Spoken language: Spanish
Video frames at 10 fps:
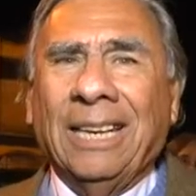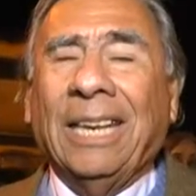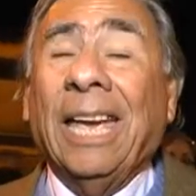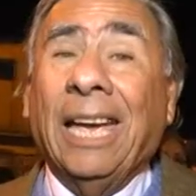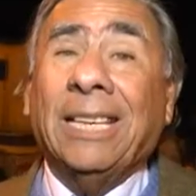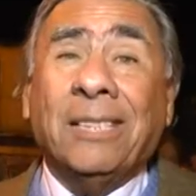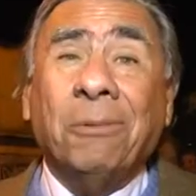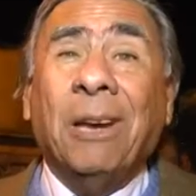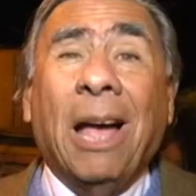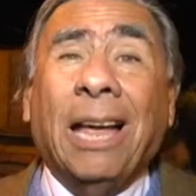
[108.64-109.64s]
que es
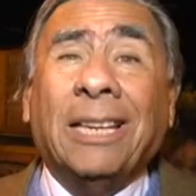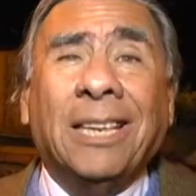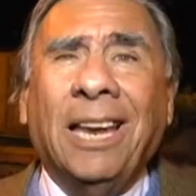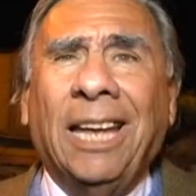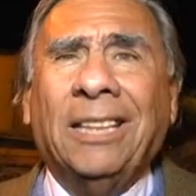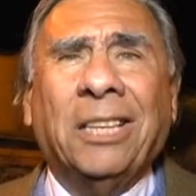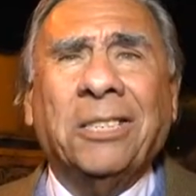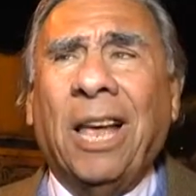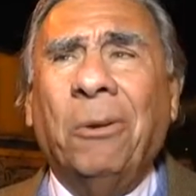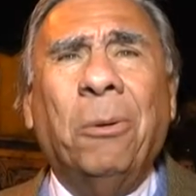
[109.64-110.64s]
una excelente
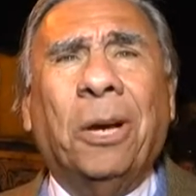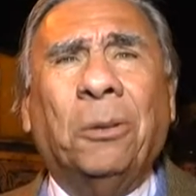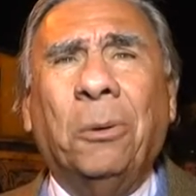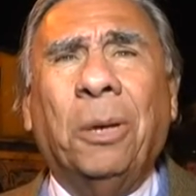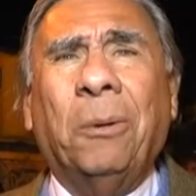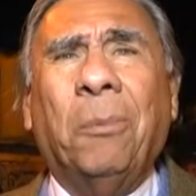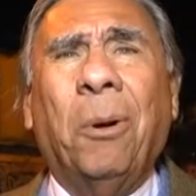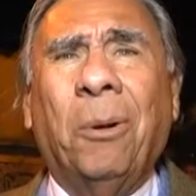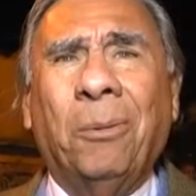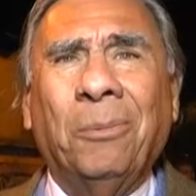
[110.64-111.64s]
salud que tuvimos.